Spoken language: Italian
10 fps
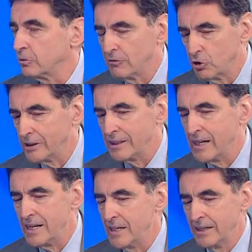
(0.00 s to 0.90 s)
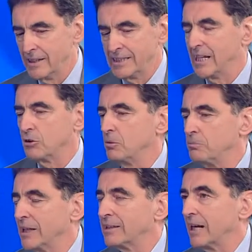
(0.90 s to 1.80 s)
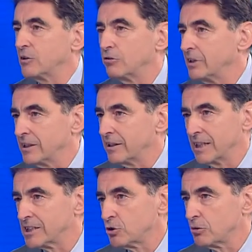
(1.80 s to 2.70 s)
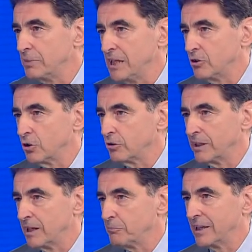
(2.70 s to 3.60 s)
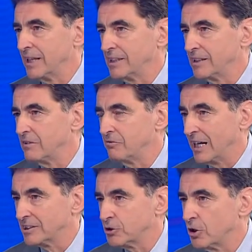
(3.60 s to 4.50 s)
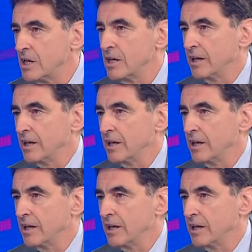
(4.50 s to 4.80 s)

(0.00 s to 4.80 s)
una volta che è stato impiantato viene riassorbito nella parete del vaso